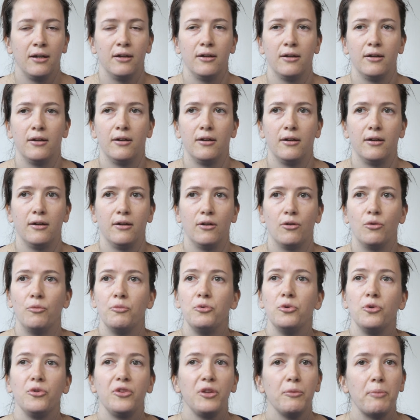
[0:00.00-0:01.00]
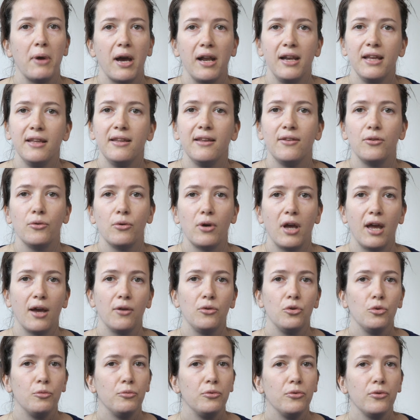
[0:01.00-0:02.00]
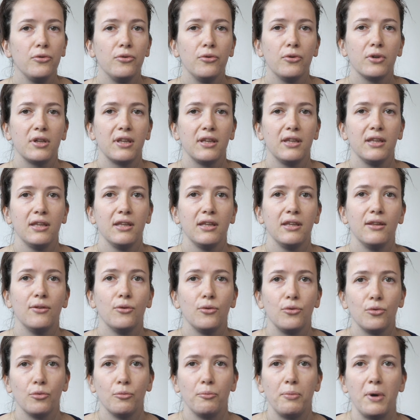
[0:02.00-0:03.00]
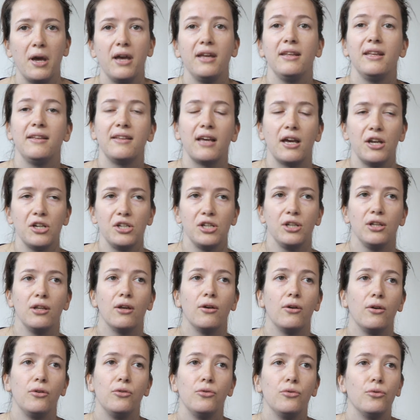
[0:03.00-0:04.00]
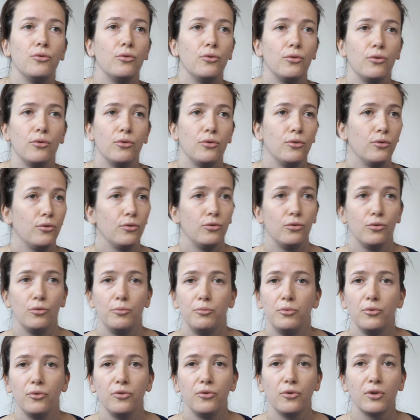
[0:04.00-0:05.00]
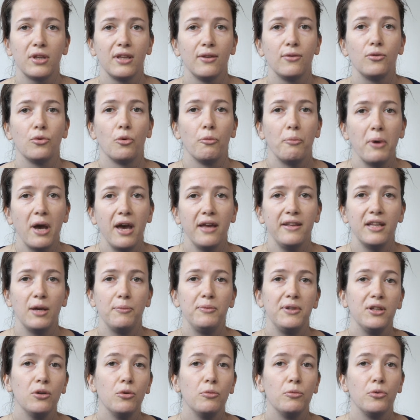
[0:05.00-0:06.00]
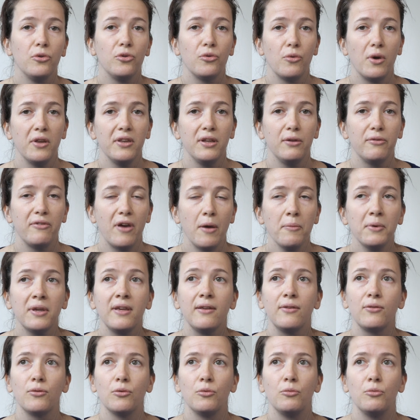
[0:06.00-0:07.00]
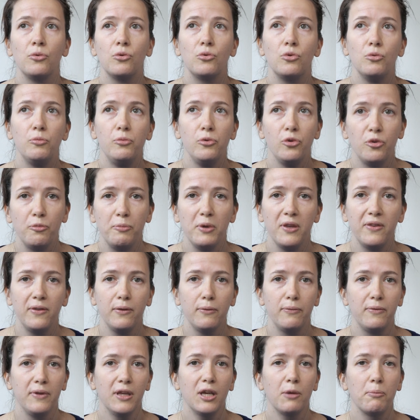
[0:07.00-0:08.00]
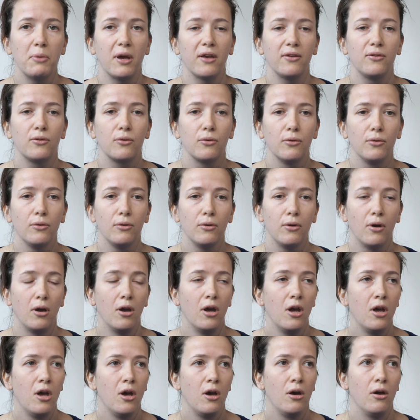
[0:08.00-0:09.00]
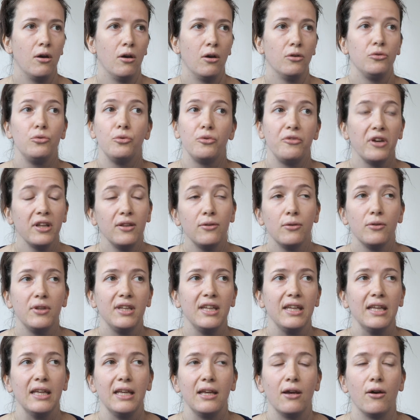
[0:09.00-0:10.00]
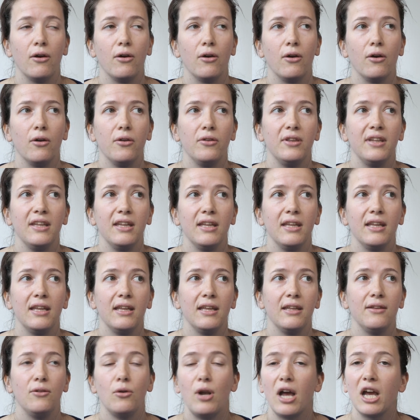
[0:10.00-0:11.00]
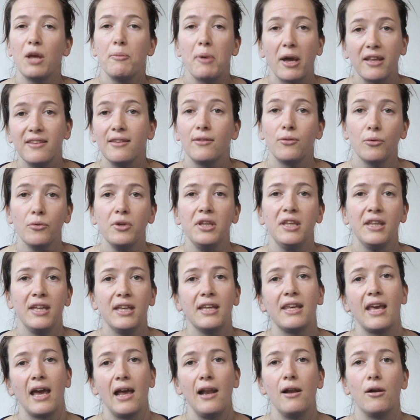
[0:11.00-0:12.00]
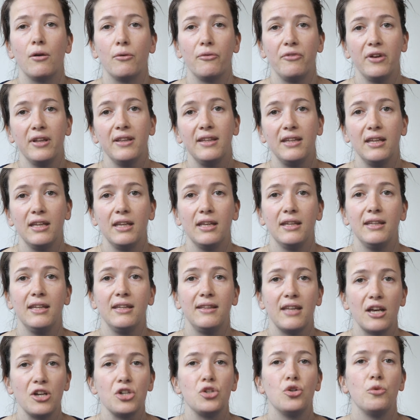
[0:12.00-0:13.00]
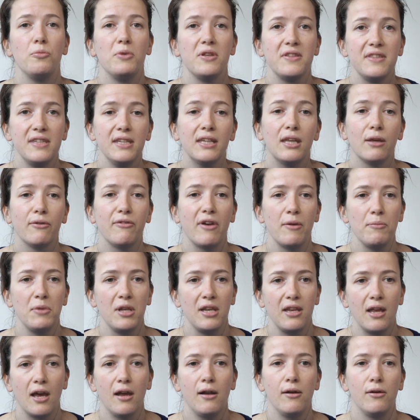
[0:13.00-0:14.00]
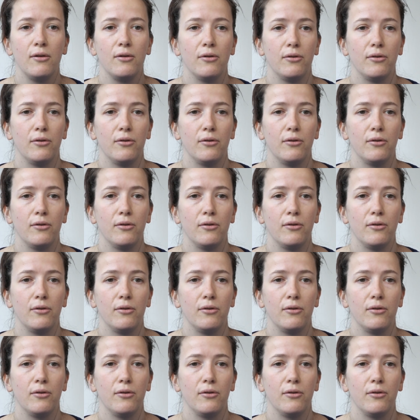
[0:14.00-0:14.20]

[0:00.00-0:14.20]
on peut aussi parler des horaires de bus qui ne sont pas et des trajets de, de bus qui ne sont pas adaptés aux besoins des femmes qui sont beaucoup plus spécifiques parce que euh, du fait euh, de la répartition inégale en fait, des tâches domestiques et familiales